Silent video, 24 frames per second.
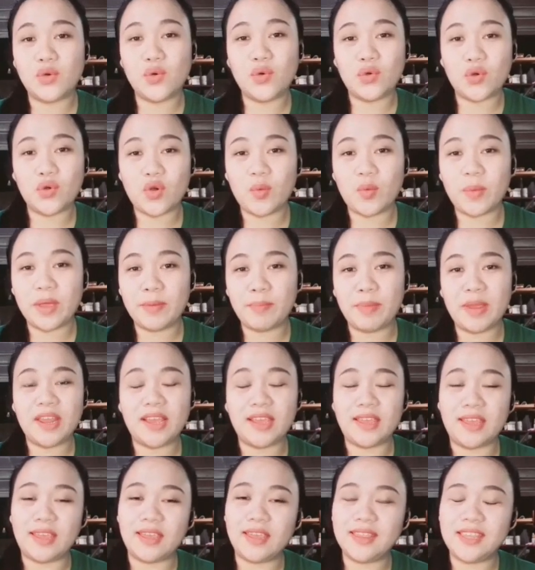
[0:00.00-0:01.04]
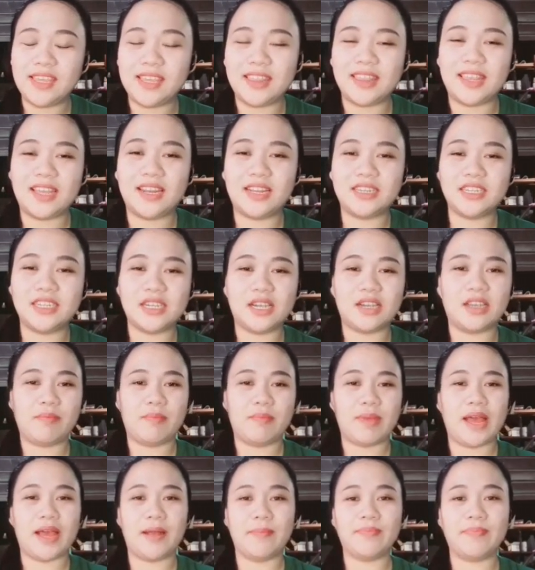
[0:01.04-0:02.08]
Siguro may pinag-iinitan na
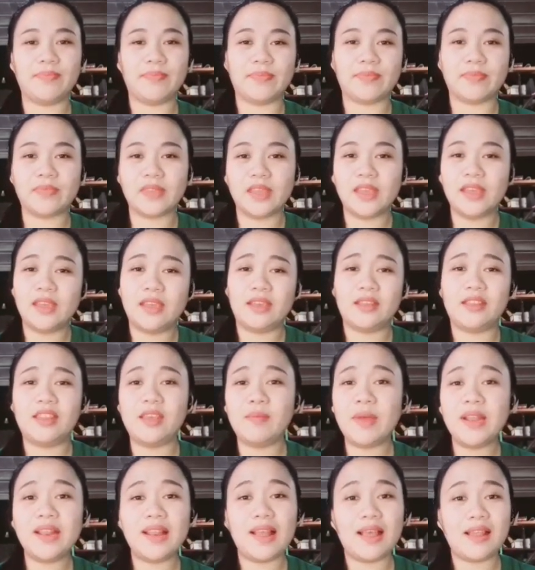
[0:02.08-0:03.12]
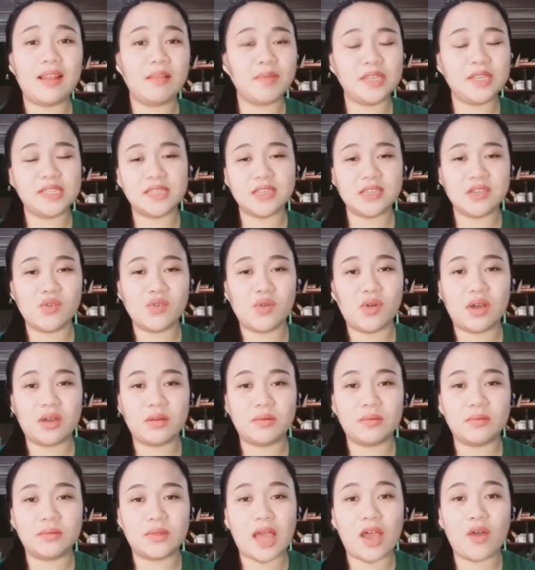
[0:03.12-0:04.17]
siyang iba. Hindi man lalamig sa
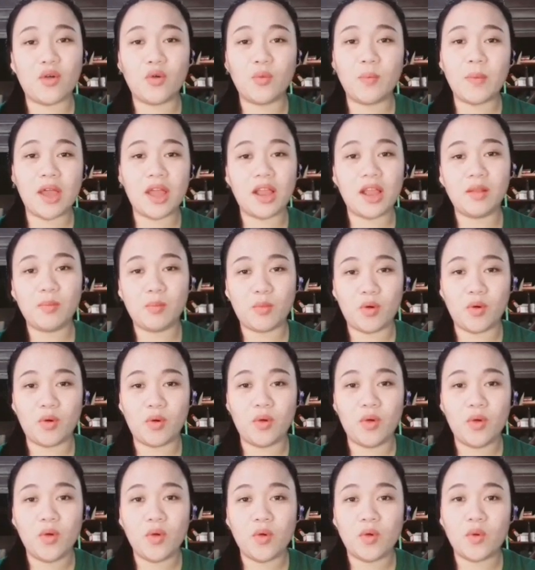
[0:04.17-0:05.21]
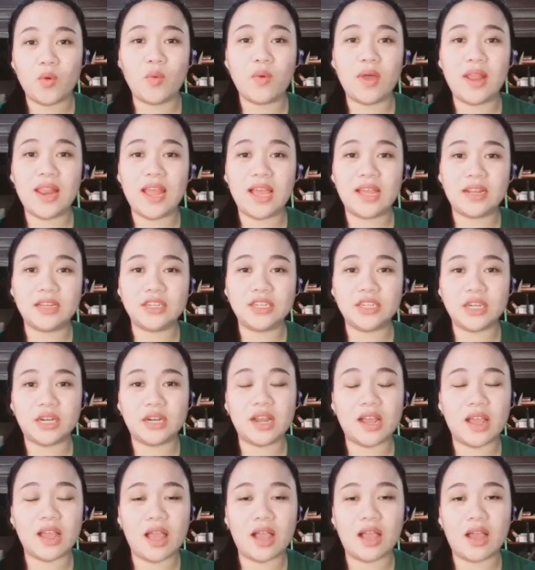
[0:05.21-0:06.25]
iyo ang taong mahal mo kung wala na
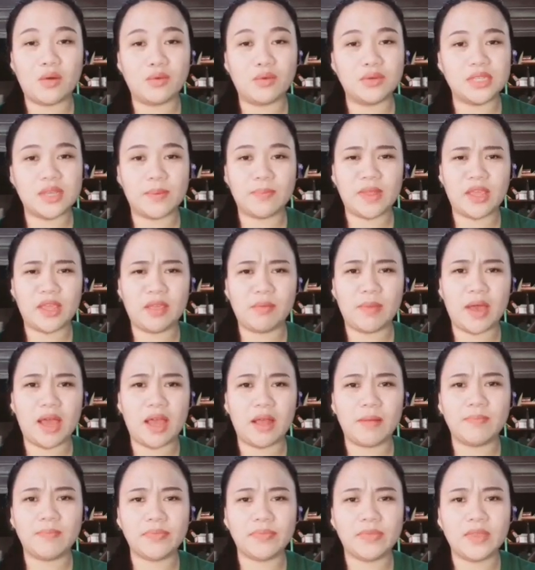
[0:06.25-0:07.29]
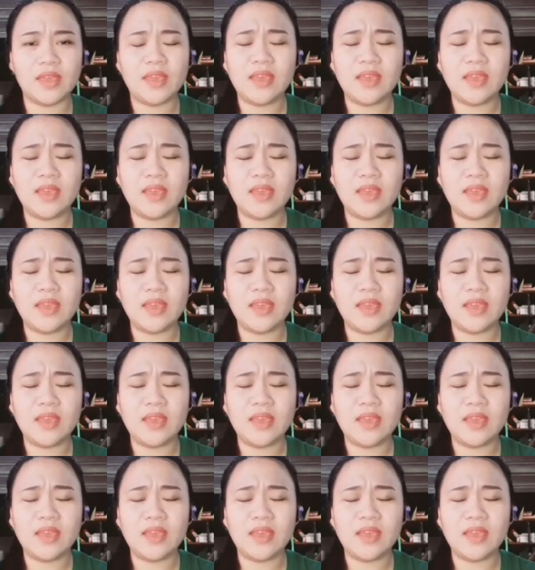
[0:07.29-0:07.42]
siyang nakakausap na iba.